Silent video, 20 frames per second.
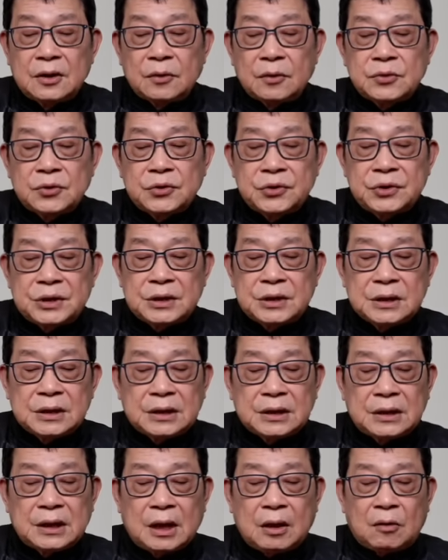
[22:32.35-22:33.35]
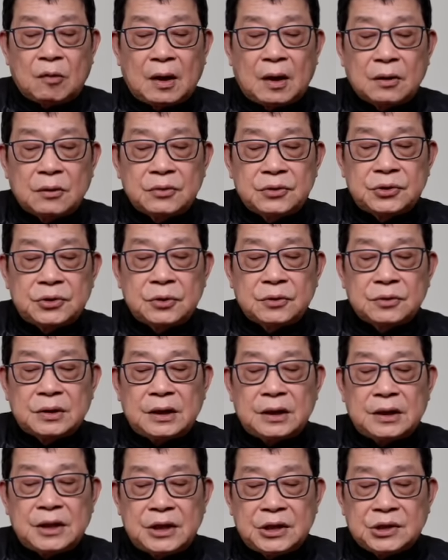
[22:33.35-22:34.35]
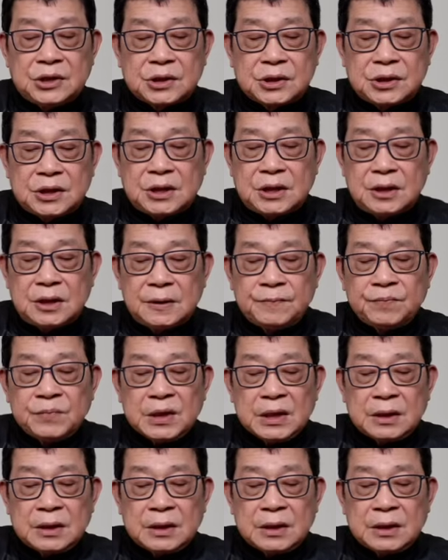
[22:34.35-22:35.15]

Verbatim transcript: 农村四哥啊、华农兄弟、李子柒，